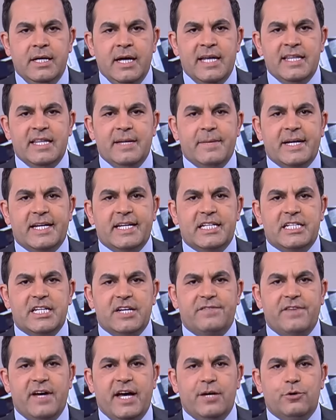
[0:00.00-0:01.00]
هذا ما
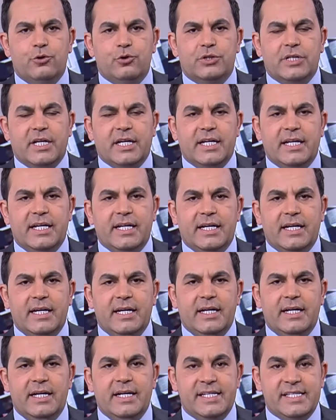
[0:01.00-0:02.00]
كشف عنه التقرير
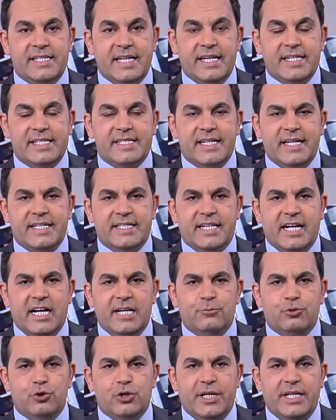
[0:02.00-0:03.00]
الإحصائي الصادر
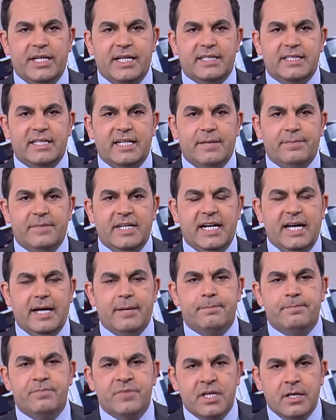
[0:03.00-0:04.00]
عن مديرية الأمن
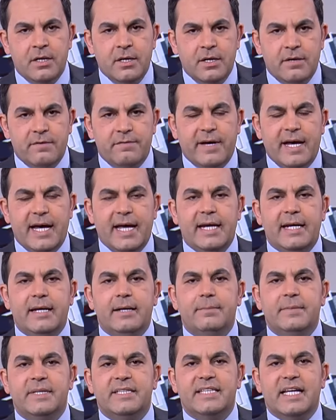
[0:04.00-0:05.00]
العام
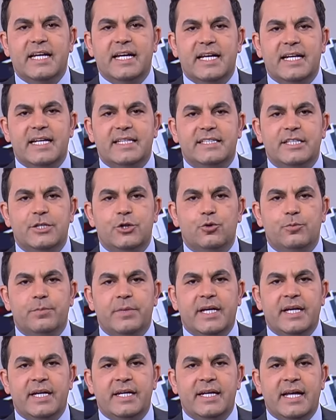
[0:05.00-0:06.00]
فهل من دلالة
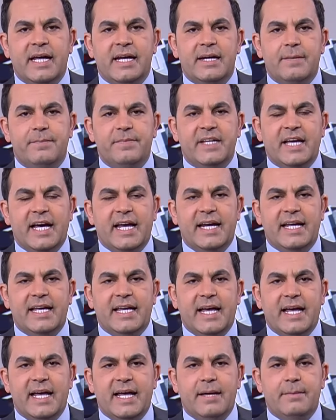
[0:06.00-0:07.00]
يمكن أن نبني
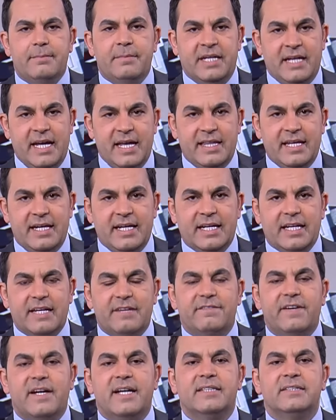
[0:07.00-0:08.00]
عليها من هذا
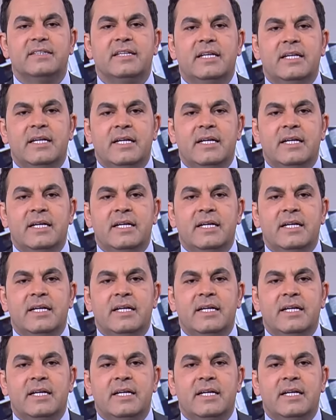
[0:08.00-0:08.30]
الانخفاض؟